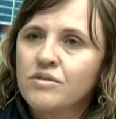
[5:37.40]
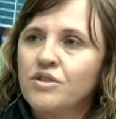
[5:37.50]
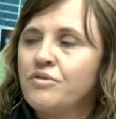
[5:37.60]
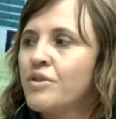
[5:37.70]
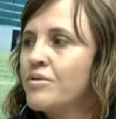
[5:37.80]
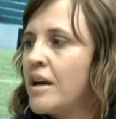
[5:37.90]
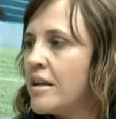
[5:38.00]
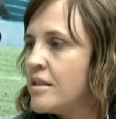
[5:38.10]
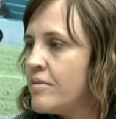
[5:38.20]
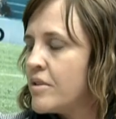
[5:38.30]
têm
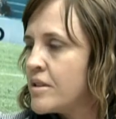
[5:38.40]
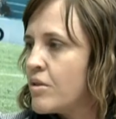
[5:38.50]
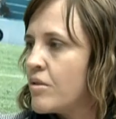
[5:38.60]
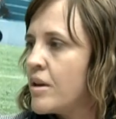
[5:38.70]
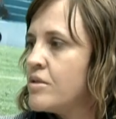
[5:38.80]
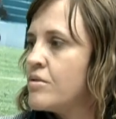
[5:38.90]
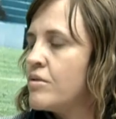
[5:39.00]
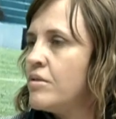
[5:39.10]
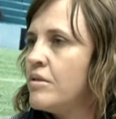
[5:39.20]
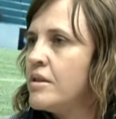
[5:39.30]
dificuldade de fazer
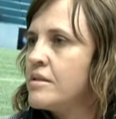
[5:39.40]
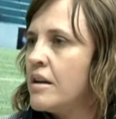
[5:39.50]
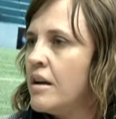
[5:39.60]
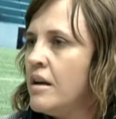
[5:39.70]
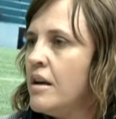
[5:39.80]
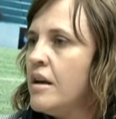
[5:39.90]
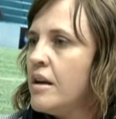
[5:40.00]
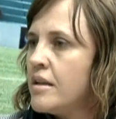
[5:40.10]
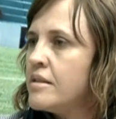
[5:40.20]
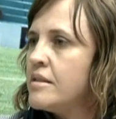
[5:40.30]
colocações, né,
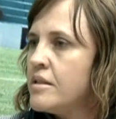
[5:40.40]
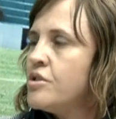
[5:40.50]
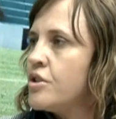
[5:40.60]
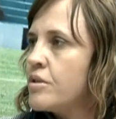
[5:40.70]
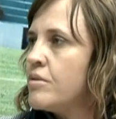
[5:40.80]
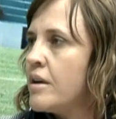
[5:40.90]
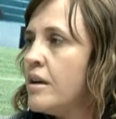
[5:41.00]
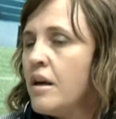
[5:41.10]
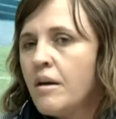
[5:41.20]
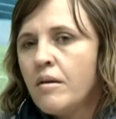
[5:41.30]
nesse sentido, né.
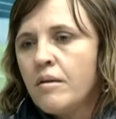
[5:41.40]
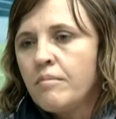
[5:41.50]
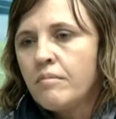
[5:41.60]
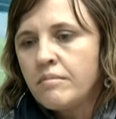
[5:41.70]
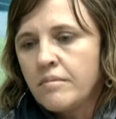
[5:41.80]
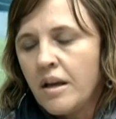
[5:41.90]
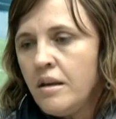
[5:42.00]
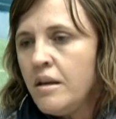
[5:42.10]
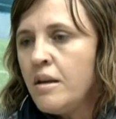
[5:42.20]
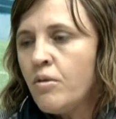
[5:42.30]

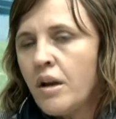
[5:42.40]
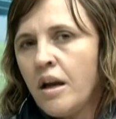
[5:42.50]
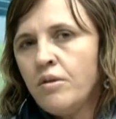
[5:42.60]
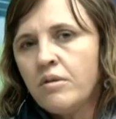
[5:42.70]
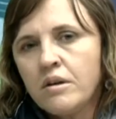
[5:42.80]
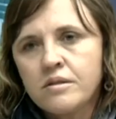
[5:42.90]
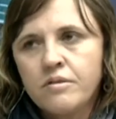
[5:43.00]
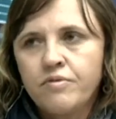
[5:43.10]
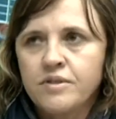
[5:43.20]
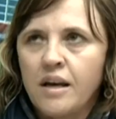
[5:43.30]
né e eu creio que
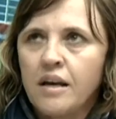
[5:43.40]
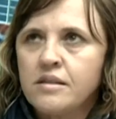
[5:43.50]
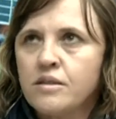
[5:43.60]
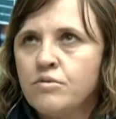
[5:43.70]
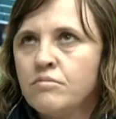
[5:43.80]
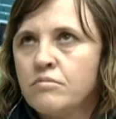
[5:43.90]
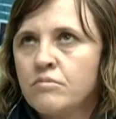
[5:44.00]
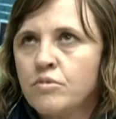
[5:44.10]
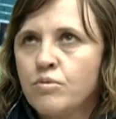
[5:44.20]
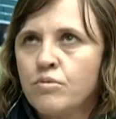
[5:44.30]
se fizesse assim,
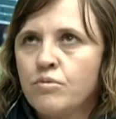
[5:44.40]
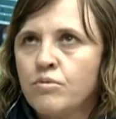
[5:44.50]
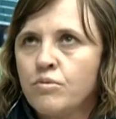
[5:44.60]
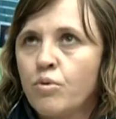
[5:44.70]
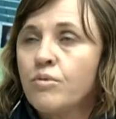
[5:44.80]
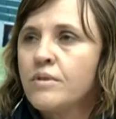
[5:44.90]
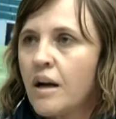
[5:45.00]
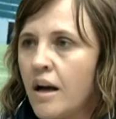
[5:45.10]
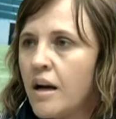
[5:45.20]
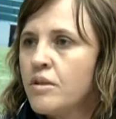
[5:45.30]
um, um
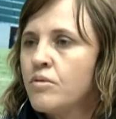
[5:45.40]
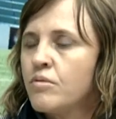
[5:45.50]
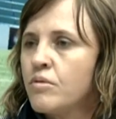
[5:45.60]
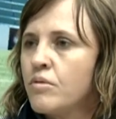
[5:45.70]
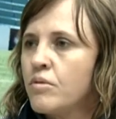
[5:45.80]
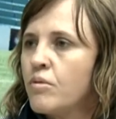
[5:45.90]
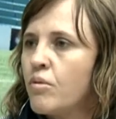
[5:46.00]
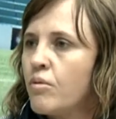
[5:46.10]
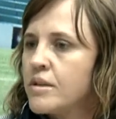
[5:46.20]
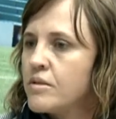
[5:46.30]
contato
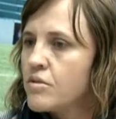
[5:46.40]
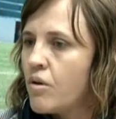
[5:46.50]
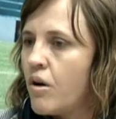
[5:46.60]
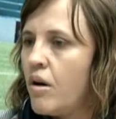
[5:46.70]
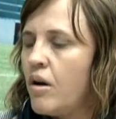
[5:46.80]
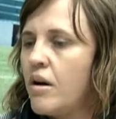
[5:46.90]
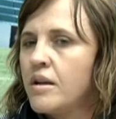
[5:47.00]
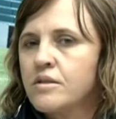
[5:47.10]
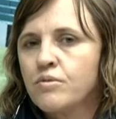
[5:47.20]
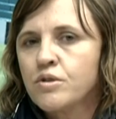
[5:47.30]
com as
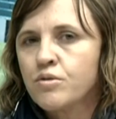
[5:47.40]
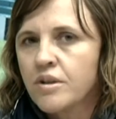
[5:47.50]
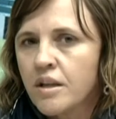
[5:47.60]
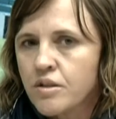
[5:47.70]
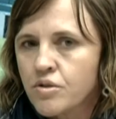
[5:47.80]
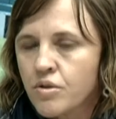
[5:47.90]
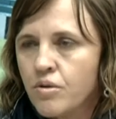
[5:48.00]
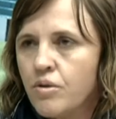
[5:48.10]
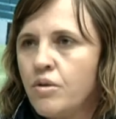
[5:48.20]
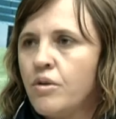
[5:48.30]
escolas, com as
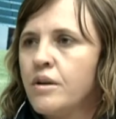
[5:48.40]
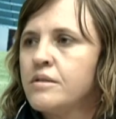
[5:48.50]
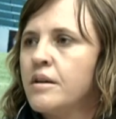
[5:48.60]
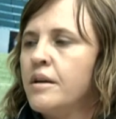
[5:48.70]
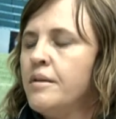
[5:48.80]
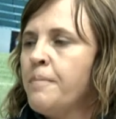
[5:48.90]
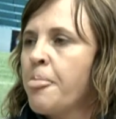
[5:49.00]
coordenações, né,